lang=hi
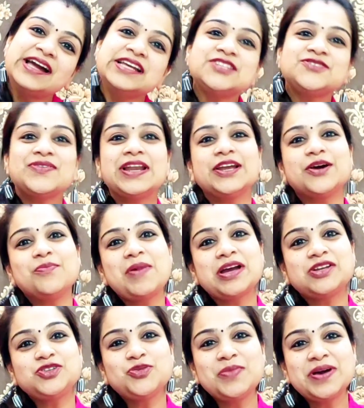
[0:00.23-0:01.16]
गाइज वेलकम
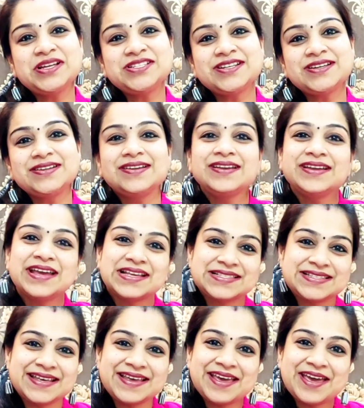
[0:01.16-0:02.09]
बैक टू माई चैनल
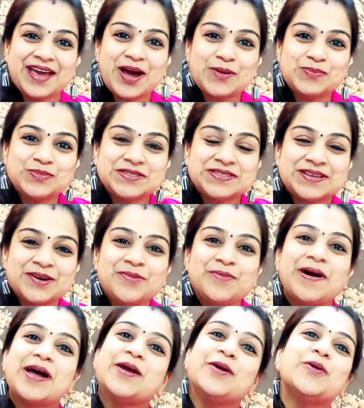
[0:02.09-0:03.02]
कैसे हैं आप
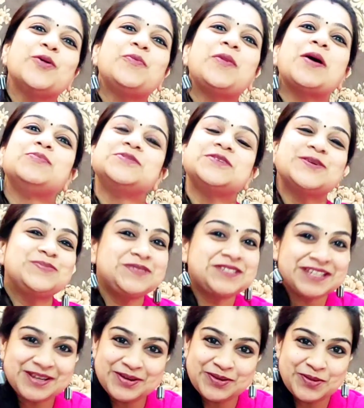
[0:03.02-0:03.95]
सब आई होप आप सब
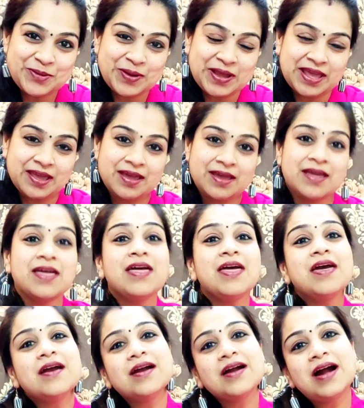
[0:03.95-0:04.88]
ठीक होंगे
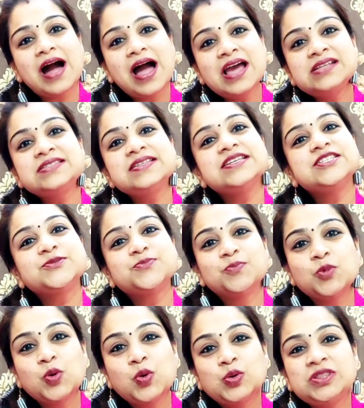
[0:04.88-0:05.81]
गाइज
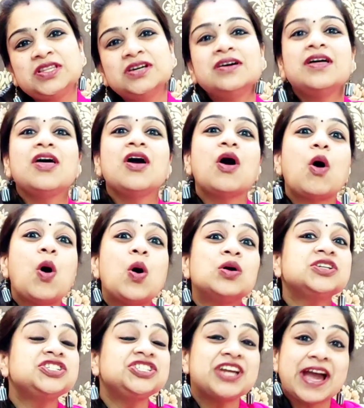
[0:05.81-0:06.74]
स्मूथ
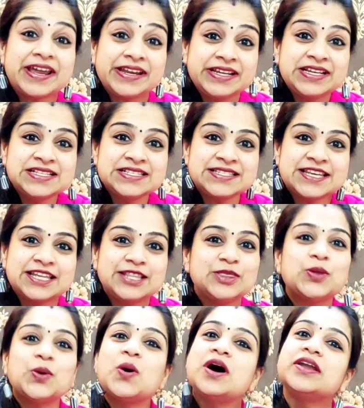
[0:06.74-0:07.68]
और शाइनी
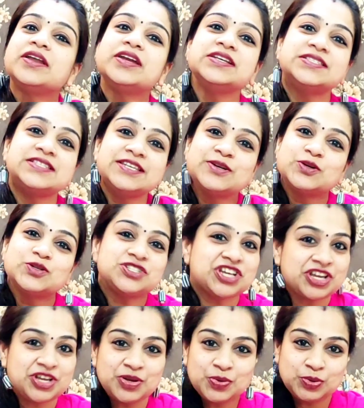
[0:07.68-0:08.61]
स्किन तो हर किसी को
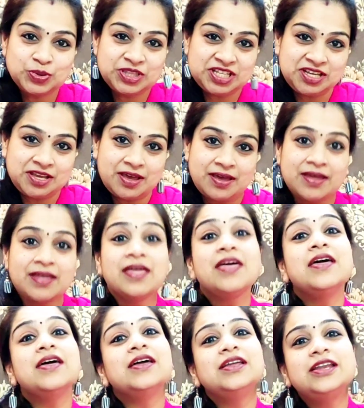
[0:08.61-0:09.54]
चाहिए होती है
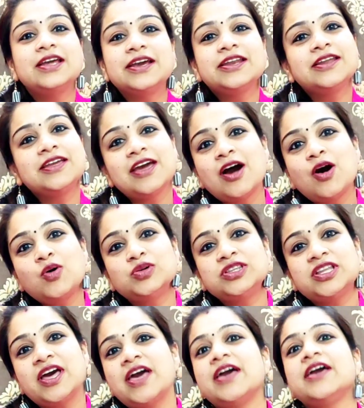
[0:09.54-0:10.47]
लेकिन क्या
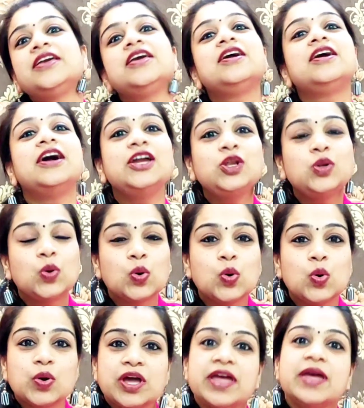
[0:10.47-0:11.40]
होता है कि कई
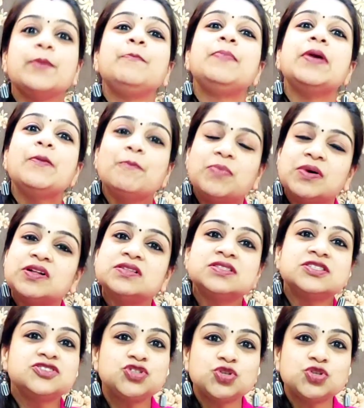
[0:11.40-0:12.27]
लोगों के पिंपल्स